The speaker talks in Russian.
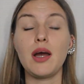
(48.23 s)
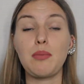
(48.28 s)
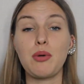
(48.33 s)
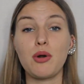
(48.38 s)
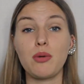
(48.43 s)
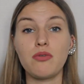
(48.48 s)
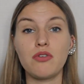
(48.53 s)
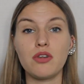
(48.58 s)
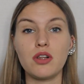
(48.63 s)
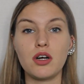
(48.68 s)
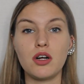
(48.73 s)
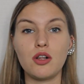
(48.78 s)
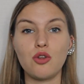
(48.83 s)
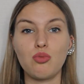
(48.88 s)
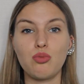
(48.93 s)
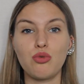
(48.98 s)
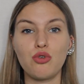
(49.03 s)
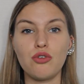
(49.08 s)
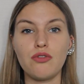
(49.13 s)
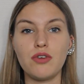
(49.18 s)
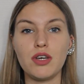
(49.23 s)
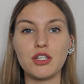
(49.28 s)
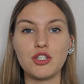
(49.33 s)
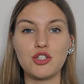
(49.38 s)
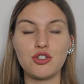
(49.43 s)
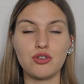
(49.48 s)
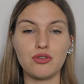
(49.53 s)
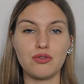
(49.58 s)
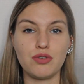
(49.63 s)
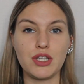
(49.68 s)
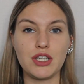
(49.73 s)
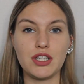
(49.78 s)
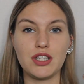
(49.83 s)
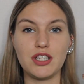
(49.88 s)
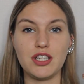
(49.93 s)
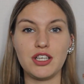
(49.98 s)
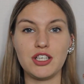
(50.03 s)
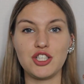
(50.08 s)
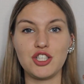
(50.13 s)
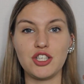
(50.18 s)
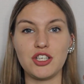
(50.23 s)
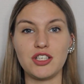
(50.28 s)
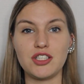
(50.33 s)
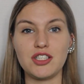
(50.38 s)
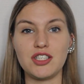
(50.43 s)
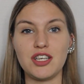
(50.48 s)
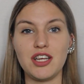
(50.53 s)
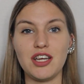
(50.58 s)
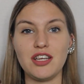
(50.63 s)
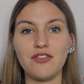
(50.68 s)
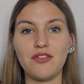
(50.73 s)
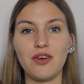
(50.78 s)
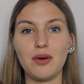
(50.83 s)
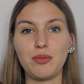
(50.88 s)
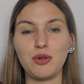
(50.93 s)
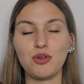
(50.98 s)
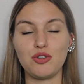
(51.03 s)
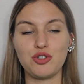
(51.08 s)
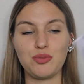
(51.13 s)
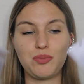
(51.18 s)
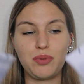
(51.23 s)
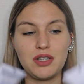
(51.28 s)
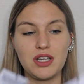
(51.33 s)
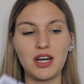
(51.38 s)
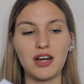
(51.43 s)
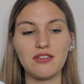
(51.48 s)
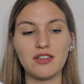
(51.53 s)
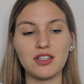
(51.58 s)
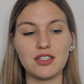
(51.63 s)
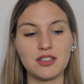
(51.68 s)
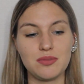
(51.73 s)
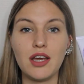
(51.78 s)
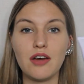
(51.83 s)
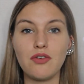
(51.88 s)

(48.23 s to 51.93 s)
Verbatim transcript: Я пробовала голубую версию, вот эта нежно-сиреневая, мне очень понравилась.